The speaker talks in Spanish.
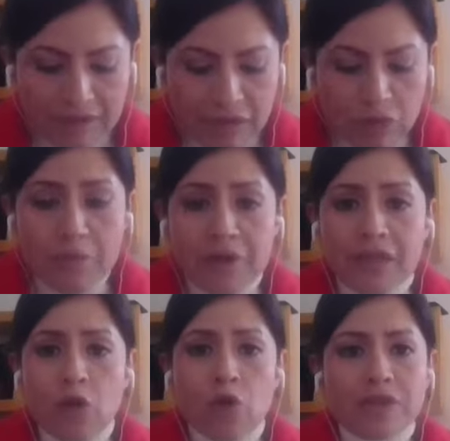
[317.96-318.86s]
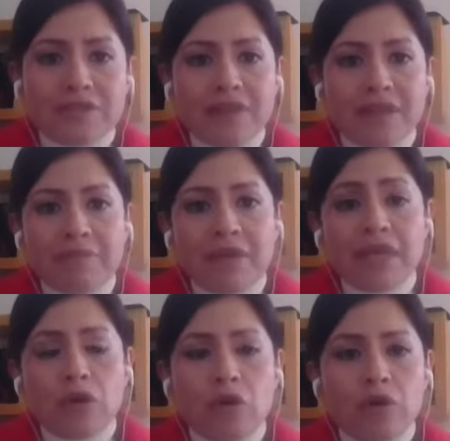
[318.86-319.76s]
Partido Verde Ecologista de
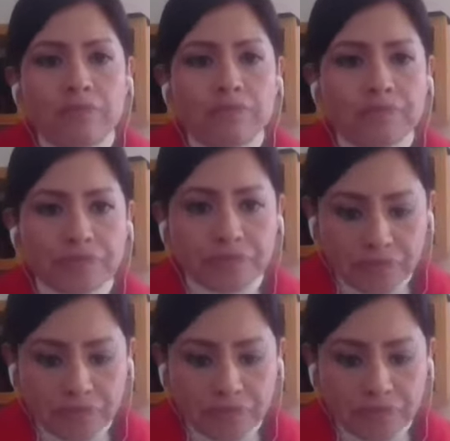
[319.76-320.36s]
México,